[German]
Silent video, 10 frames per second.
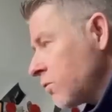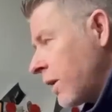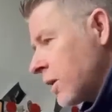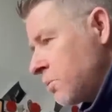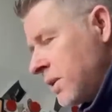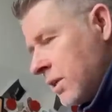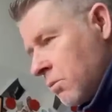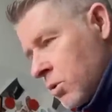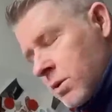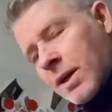uns woanders
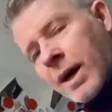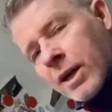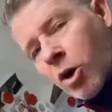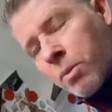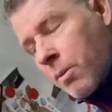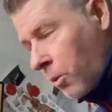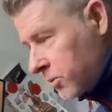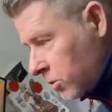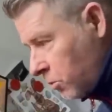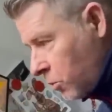bedienen müssen, gerade auch beim
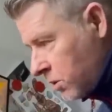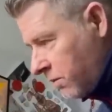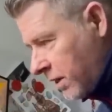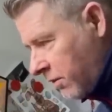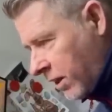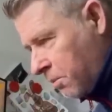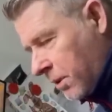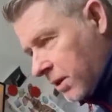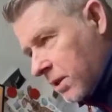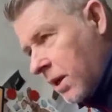Obst und Gemüse, wenn der
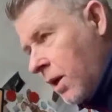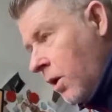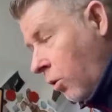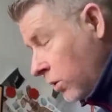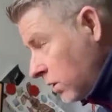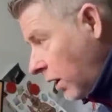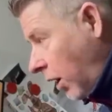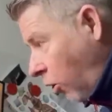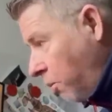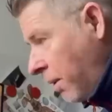wegbricht. Und
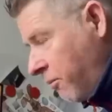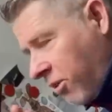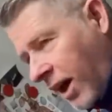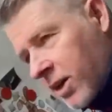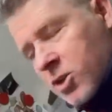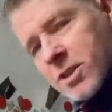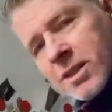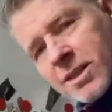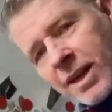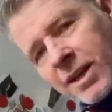auch beim Fleisch,
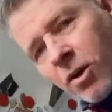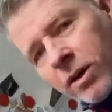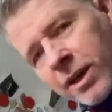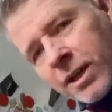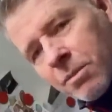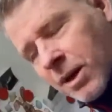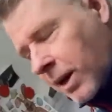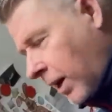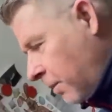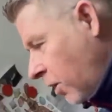das ist eigentlich auch jedem
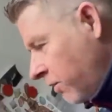klar. Aber